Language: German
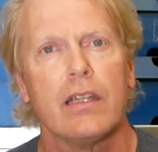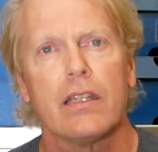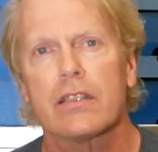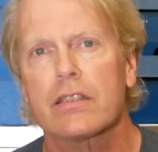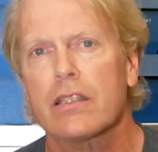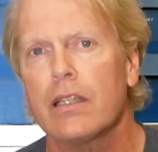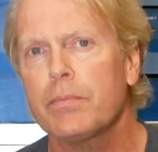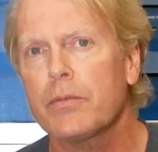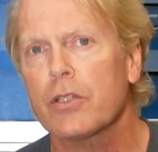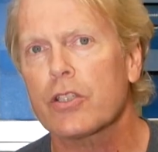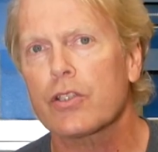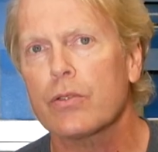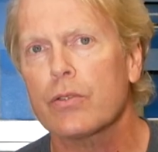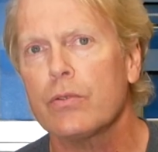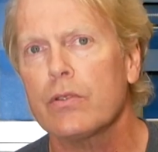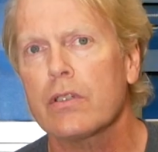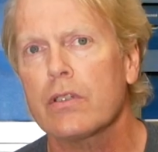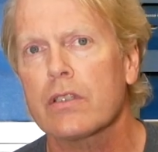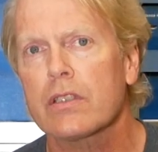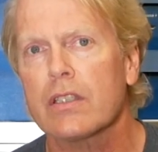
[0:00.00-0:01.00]
Es gibt es
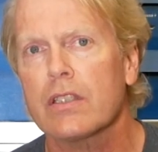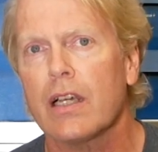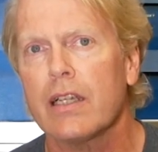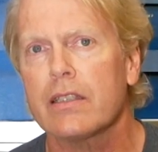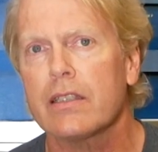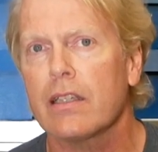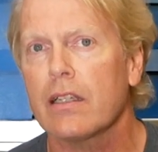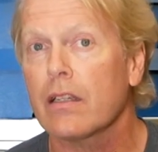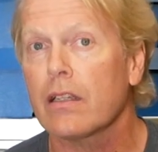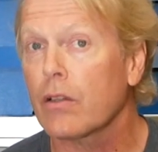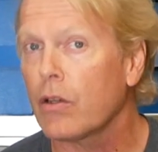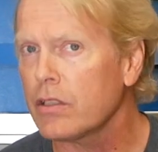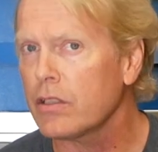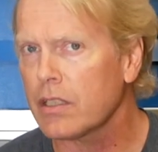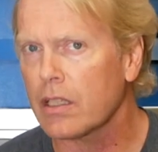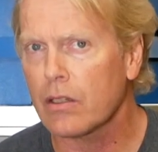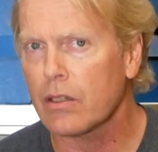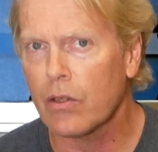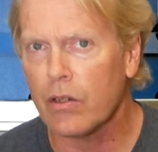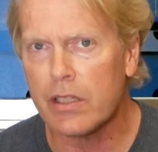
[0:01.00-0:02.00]
schon seit den
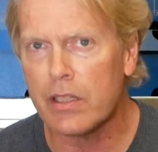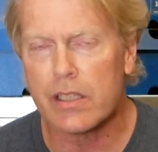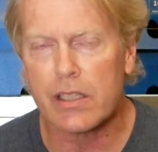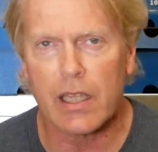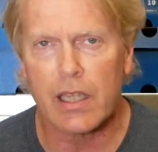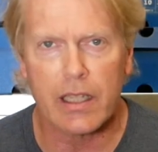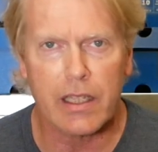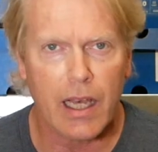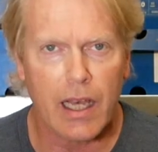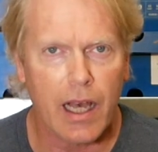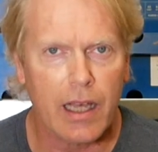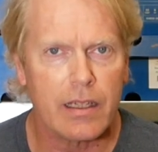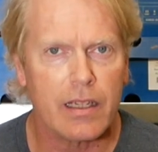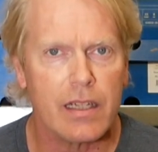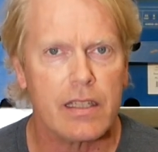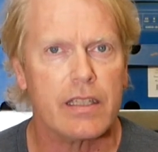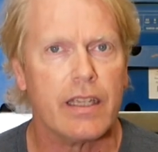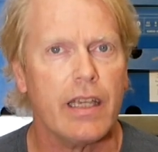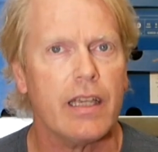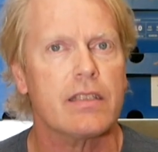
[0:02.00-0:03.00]
1990er Jahren,
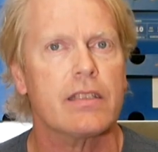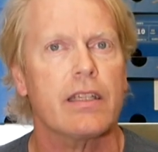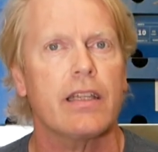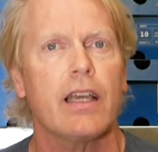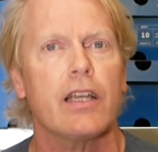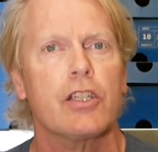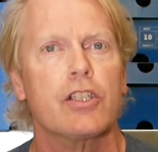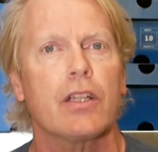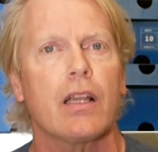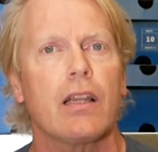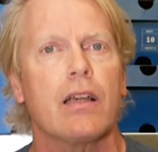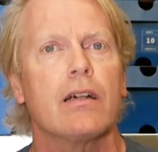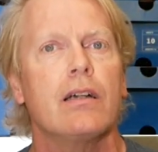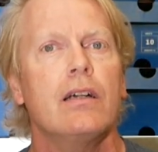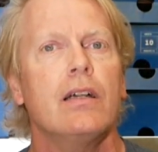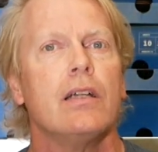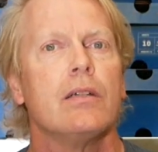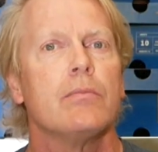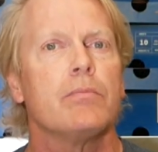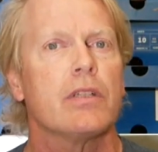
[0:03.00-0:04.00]
als erste Hersteller
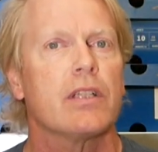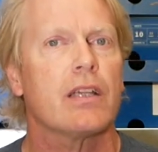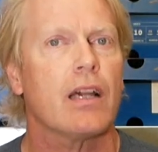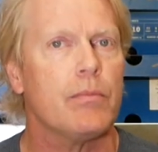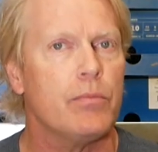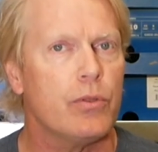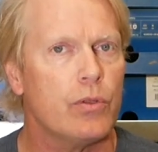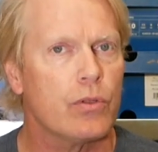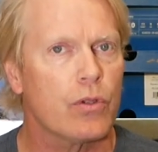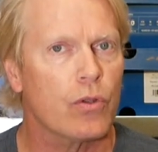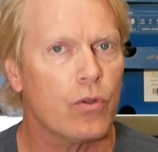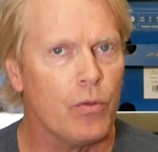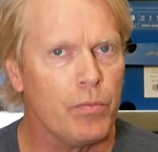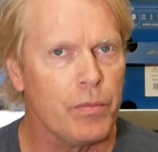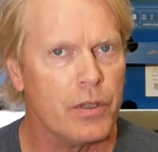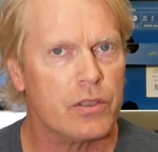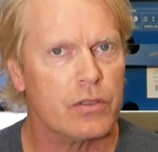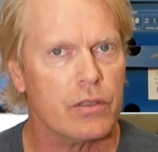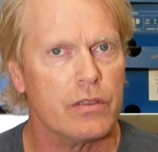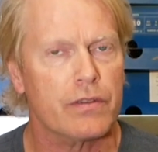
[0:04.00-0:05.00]
mit Carbon
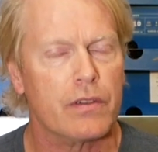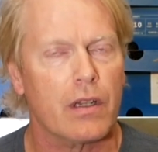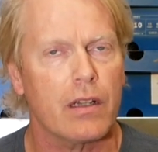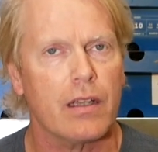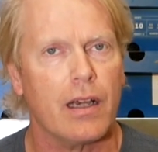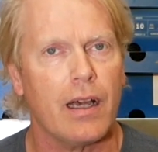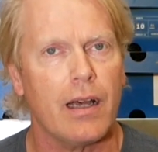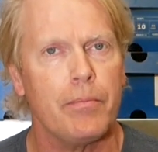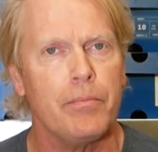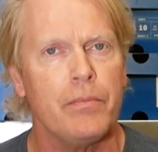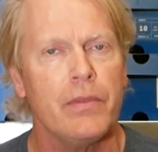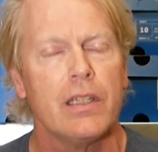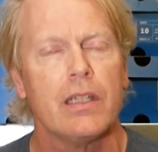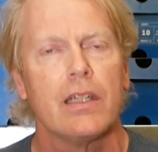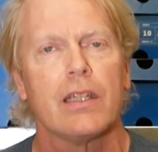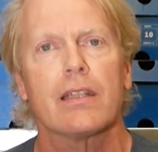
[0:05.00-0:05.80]
rumgetüftelt haben.